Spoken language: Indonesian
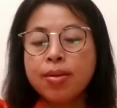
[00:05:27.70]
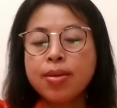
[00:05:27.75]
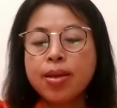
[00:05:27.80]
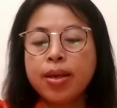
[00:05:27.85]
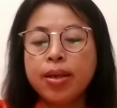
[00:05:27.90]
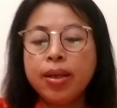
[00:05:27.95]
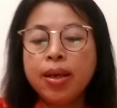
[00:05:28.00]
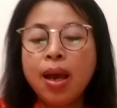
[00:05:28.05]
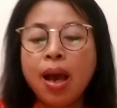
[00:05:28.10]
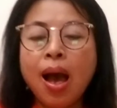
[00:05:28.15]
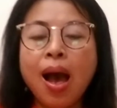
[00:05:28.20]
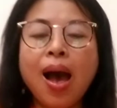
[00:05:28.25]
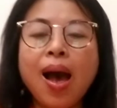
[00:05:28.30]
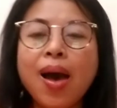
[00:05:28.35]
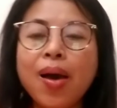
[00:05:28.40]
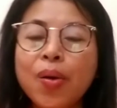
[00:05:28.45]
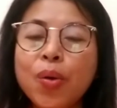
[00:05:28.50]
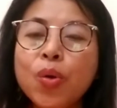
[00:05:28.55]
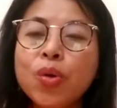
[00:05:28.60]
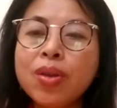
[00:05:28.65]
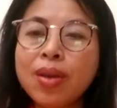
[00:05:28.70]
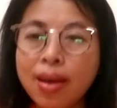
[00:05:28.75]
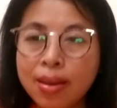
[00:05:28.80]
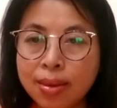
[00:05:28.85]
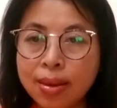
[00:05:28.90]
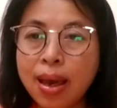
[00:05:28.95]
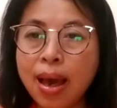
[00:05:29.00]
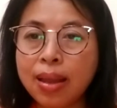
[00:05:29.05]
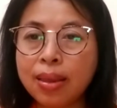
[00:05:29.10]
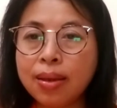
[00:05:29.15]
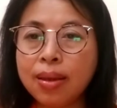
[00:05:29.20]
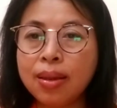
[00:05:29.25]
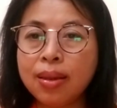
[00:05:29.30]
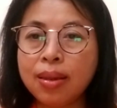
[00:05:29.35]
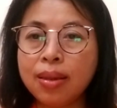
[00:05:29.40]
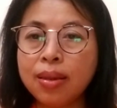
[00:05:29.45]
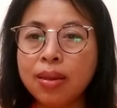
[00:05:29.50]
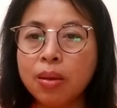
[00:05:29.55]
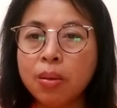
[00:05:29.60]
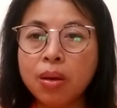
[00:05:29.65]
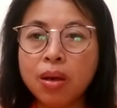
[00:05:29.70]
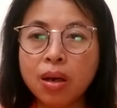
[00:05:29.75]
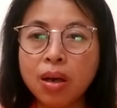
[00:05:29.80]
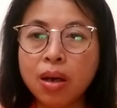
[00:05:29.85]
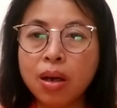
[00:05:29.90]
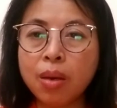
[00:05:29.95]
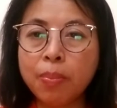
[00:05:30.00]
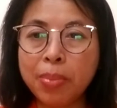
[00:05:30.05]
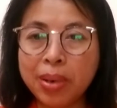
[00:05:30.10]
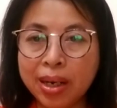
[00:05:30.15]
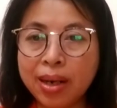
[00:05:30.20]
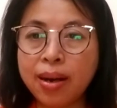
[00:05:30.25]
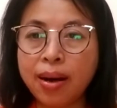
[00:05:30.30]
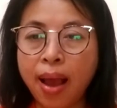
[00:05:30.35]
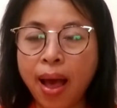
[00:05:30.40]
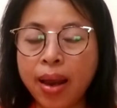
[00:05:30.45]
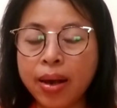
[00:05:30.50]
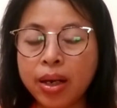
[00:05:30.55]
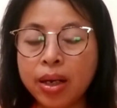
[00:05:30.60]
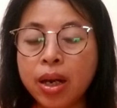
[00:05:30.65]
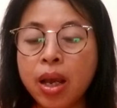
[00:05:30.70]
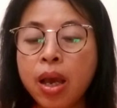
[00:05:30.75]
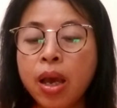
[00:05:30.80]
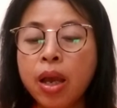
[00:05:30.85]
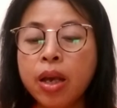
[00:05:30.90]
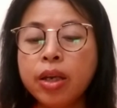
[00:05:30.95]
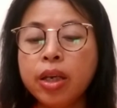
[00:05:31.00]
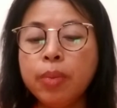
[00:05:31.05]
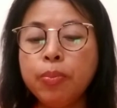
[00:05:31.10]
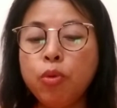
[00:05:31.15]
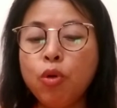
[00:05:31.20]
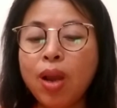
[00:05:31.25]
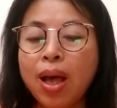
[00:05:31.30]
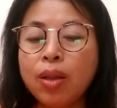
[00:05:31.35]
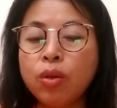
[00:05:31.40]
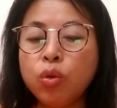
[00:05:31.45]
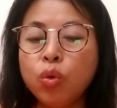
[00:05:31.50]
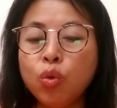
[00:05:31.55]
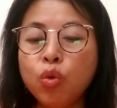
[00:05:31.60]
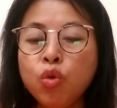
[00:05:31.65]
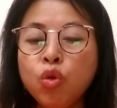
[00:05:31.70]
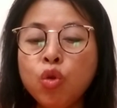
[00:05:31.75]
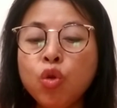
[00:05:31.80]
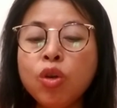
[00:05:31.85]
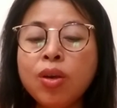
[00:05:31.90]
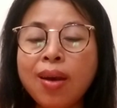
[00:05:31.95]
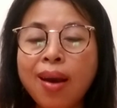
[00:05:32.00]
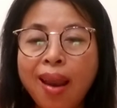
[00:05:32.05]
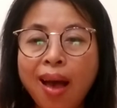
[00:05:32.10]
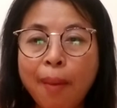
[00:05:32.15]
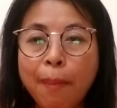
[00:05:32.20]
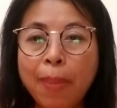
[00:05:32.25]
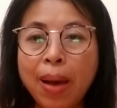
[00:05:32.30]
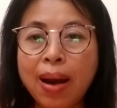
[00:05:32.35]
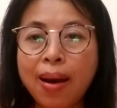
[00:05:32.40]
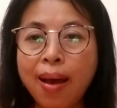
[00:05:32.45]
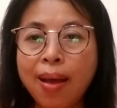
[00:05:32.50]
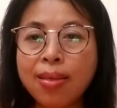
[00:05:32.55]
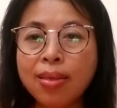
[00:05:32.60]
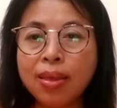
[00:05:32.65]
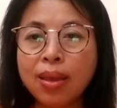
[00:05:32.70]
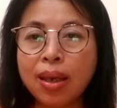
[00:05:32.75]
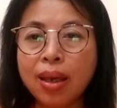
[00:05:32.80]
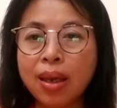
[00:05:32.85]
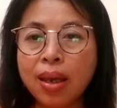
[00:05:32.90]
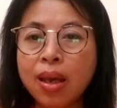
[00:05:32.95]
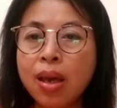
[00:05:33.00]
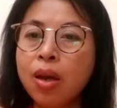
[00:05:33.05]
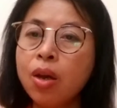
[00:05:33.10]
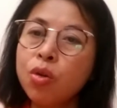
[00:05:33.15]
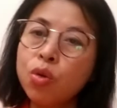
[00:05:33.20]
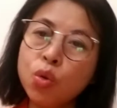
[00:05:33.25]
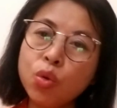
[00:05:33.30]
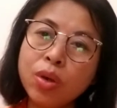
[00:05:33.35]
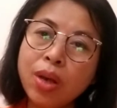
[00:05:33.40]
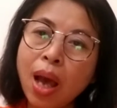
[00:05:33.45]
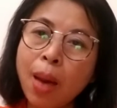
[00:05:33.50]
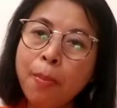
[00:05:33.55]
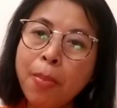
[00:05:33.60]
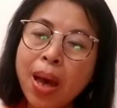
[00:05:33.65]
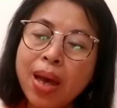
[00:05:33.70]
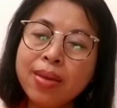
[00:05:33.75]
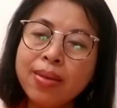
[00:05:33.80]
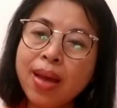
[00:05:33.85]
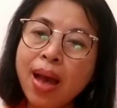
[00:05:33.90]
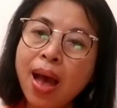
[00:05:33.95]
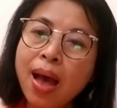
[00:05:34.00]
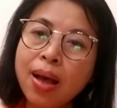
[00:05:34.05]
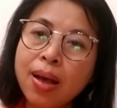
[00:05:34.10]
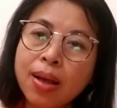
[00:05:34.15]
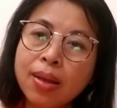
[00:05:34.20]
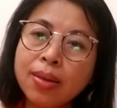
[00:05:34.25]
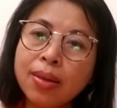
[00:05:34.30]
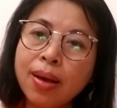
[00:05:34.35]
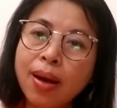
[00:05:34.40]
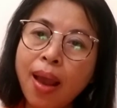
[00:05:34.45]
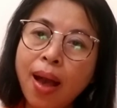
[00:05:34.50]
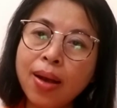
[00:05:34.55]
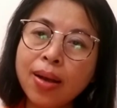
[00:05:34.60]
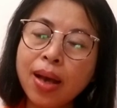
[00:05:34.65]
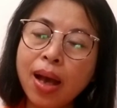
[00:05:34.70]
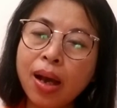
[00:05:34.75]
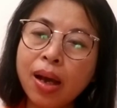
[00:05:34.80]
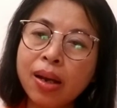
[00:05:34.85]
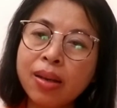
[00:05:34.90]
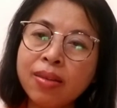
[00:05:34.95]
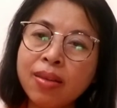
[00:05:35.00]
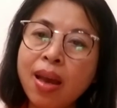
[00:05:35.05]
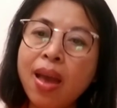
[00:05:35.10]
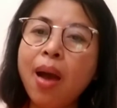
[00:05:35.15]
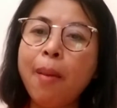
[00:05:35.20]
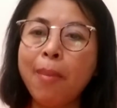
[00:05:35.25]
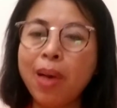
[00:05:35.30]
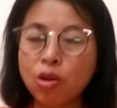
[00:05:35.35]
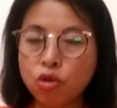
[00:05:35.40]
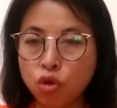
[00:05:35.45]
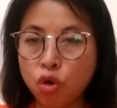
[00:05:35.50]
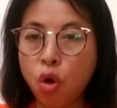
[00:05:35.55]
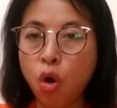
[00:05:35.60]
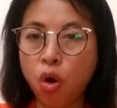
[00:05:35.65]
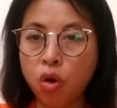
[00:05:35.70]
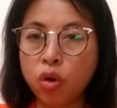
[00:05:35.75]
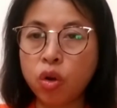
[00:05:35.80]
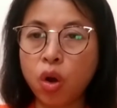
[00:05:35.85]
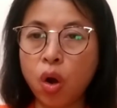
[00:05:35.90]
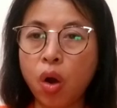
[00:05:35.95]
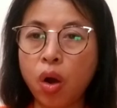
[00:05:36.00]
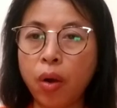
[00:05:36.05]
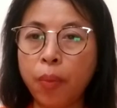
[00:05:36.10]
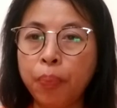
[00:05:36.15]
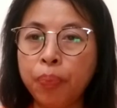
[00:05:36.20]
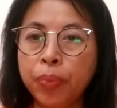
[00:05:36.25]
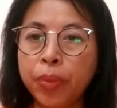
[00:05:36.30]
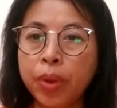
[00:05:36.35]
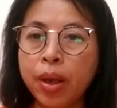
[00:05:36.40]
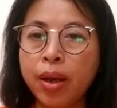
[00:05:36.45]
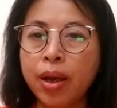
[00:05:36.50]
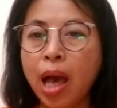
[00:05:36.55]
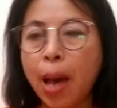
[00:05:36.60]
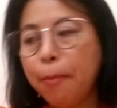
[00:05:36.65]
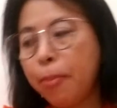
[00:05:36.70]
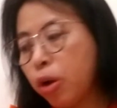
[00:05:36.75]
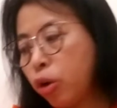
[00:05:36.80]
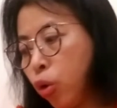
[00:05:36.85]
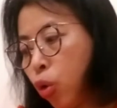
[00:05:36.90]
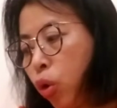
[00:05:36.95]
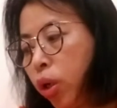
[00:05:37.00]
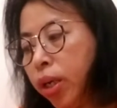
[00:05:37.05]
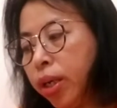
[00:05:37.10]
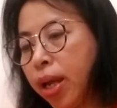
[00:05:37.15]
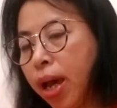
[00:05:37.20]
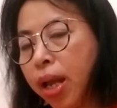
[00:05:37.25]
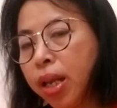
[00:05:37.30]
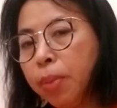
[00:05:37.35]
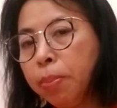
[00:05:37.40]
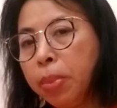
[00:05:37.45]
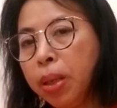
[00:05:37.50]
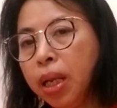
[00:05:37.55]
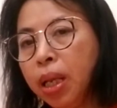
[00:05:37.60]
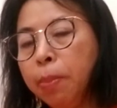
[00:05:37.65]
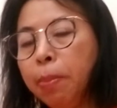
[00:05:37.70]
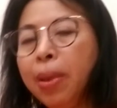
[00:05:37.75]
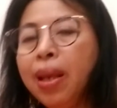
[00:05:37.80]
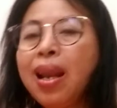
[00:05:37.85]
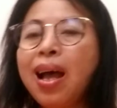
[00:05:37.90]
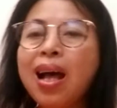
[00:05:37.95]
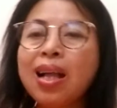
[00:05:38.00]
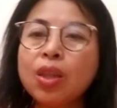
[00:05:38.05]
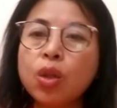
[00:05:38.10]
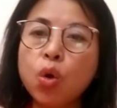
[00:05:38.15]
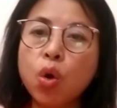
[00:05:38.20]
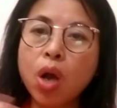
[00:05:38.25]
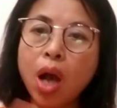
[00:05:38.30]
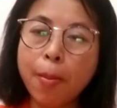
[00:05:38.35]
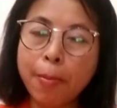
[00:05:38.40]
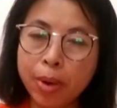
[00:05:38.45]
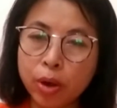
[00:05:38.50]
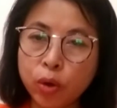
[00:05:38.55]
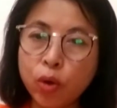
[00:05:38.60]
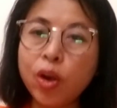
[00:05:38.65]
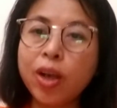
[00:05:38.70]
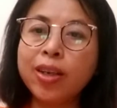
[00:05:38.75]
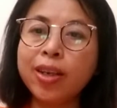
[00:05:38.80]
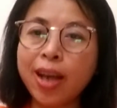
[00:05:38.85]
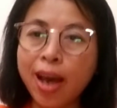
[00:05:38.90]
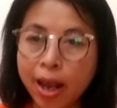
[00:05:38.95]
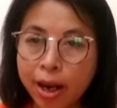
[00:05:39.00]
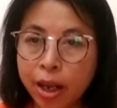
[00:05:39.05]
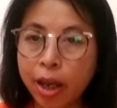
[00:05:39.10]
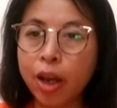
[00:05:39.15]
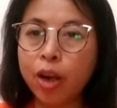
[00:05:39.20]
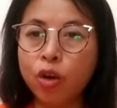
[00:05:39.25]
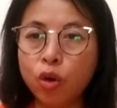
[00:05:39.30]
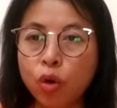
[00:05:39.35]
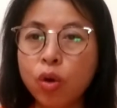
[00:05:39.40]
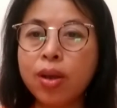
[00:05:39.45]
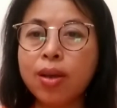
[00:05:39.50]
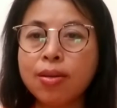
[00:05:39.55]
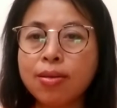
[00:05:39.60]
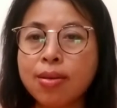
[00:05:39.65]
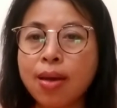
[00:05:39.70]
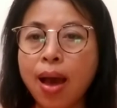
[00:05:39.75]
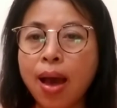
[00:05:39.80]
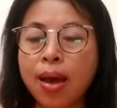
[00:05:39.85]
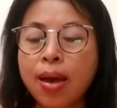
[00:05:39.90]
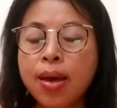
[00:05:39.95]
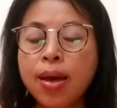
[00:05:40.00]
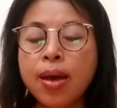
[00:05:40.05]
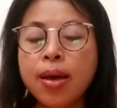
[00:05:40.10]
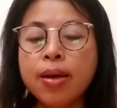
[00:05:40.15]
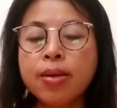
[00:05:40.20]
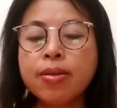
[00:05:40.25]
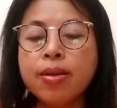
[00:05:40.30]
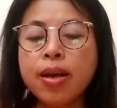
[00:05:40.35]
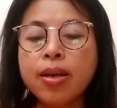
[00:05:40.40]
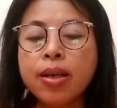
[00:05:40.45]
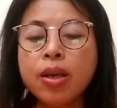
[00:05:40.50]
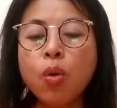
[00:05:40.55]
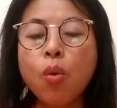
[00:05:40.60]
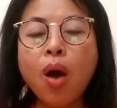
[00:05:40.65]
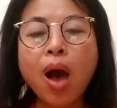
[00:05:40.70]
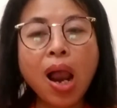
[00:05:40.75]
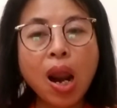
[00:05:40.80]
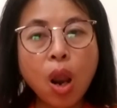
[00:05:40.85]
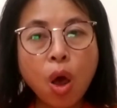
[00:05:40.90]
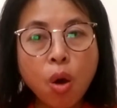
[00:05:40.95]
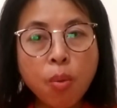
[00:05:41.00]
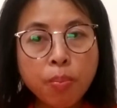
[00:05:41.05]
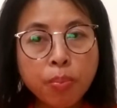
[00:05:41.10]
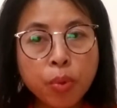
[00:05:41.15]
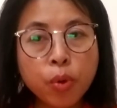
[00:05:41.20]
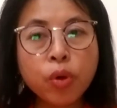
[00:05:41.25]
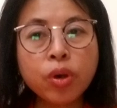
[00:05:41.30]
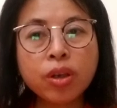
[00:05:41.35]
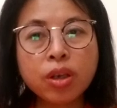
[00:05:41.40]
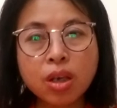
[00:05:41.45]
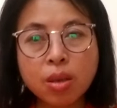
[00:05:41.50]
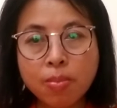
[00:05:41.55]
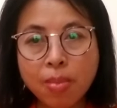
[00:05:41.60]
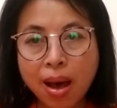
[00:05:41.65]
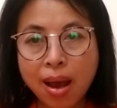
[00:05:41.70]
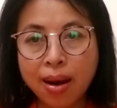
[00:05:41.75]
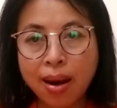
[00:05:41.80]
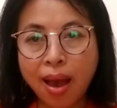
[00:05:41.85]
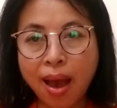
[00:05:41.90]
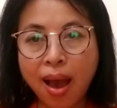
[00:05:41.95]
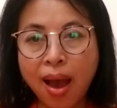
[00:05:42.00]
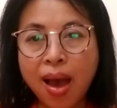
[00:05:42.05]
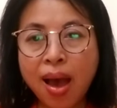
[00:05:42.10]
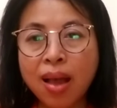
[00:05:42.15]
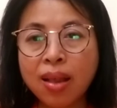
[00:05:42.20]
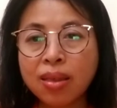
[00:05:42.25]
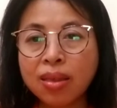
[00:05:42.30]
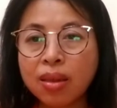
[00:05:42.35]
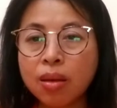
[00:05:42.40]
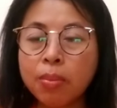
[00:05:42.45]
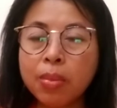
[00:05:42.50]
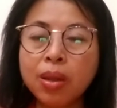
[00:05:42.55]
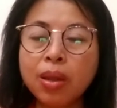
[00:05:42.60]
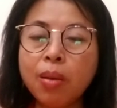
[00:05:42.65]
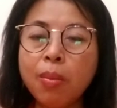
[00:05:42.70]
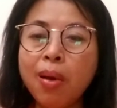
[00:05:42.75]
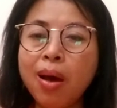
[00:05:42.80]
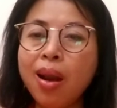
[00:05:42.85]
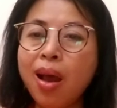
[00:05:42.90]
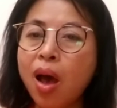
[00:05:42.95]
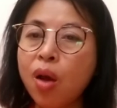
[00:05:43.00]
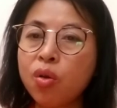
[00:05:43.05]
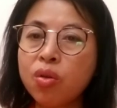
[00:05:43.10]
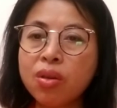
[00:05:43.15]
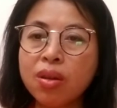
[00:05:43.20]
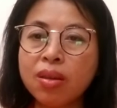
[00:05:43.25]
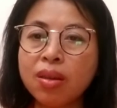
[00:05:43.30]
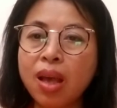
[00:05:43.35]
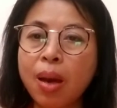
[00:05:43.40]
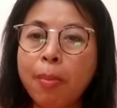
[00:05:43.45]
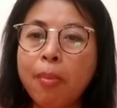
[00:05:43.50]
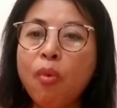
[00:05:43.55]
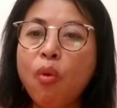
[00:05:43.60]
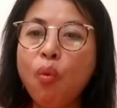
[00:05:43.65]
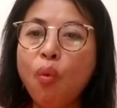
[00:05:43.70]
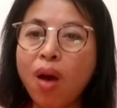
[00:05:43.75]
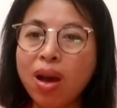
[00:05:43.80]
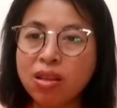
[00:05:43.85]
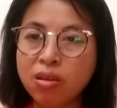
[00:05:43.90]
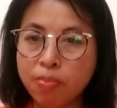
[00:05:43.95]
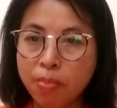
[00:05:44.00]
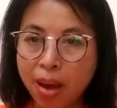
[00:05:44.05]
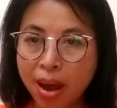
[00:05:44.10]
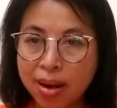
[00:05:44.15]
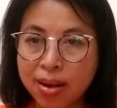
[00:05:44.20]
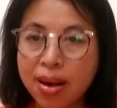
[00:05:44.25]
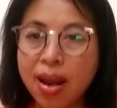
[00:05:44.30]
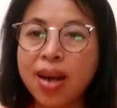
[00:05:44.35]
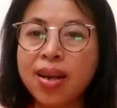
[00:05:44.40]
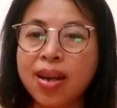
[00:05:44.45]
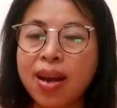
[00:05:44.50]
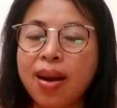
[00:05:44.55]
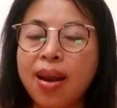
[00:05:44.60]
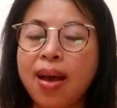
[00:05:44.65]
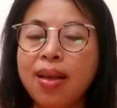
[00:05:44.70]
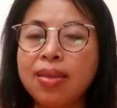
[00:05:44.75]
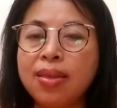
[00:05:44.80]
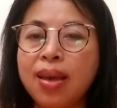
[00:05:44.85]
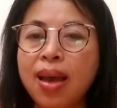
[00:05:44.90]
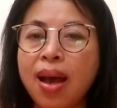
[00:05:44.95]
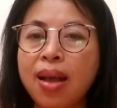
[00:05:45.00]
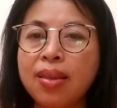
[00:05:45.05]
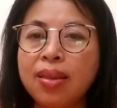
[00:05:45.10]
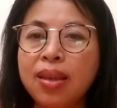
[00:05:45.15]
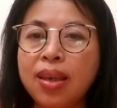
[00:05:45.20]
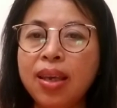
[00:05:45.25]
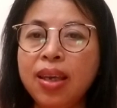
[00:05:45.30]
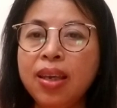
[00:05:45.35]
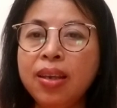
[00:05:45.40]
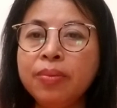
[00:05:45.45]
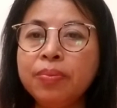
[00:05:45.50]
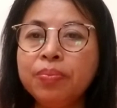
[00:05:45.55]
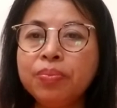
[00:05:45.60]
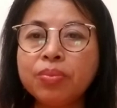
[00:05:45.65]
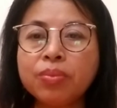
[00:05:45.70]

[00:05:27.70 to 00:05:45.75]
jadi harus hati-hati uh, beneran di bulan 7 8 nanti sudah banyak tenaga kerja yang masuk Hong Kong nggak peduli dari Filipina atau nggak peduli dari Indonesia jadi walaupun gimana teman-teman harus tetap waspada dan hati-hati